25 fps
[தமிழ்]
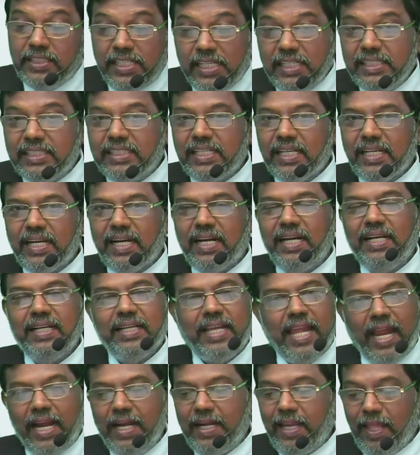சீஷர்கள்
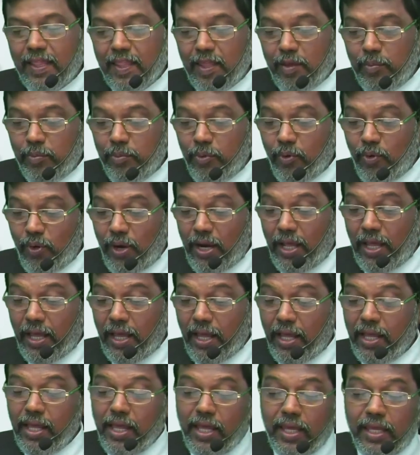கேட்டதை போல
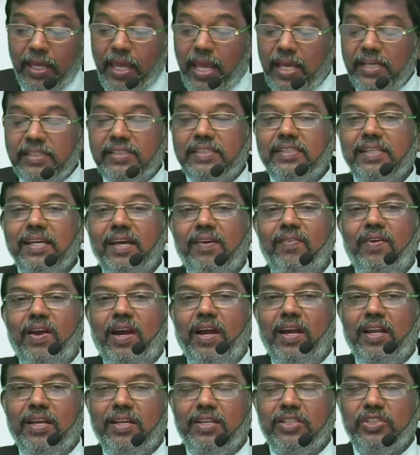இயேசு
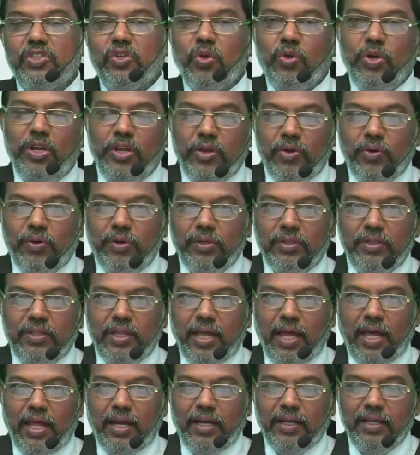அவர்களுக்கு சொல்லி
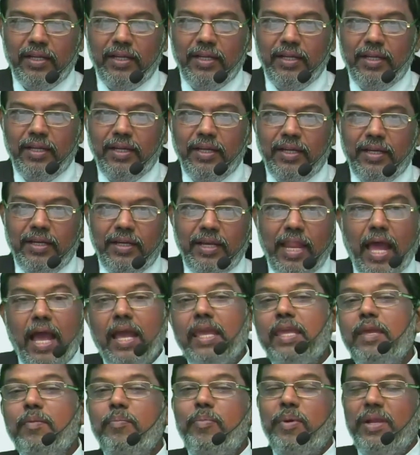கொடுத்தார்
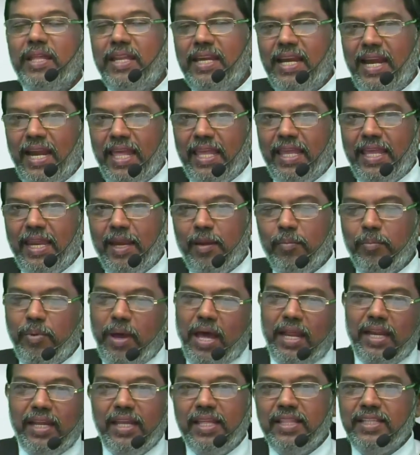நான் இப்படி நினைக்கிறேன்
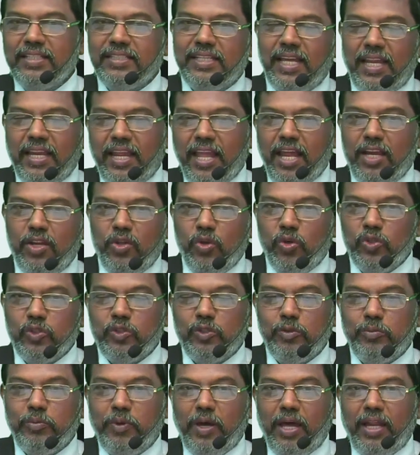பாருங்க இது சரியான
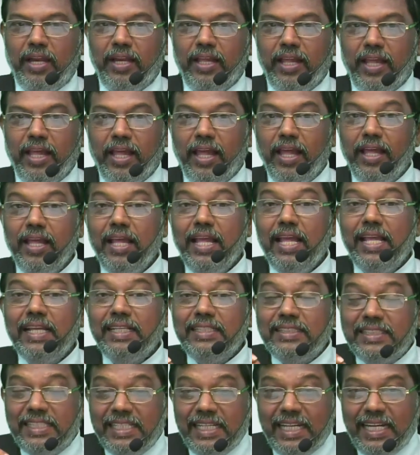யோசித்து பாருங்க
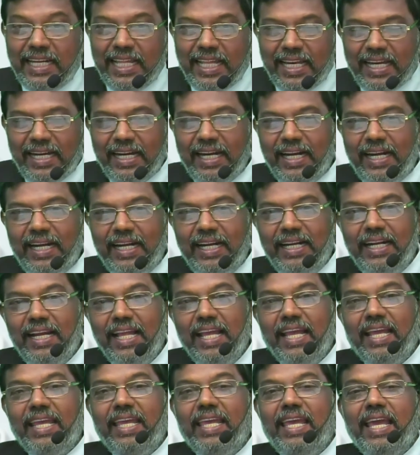சீடர்கள்
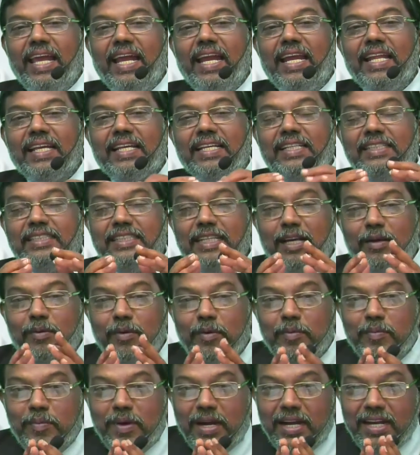எங்களுக்கு
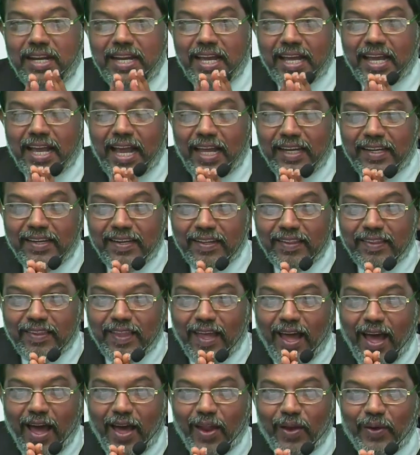ஜபம் பண்ண
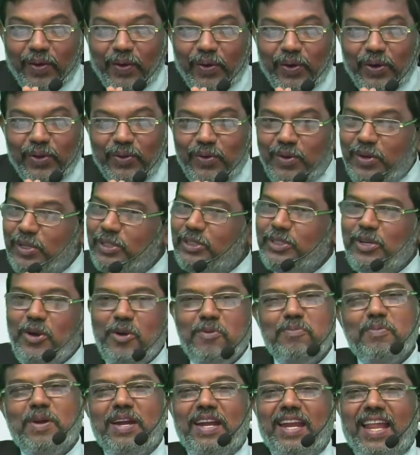கற்றுத்தாருன்னு ஒரு
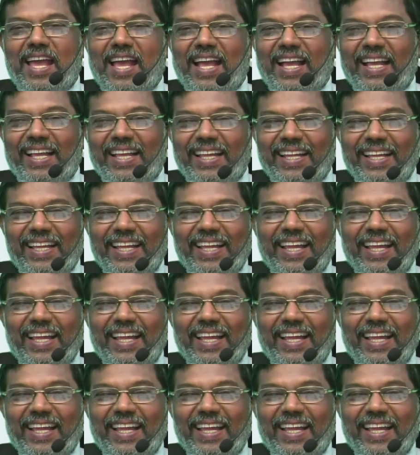ஜபம் பண்ணாங்க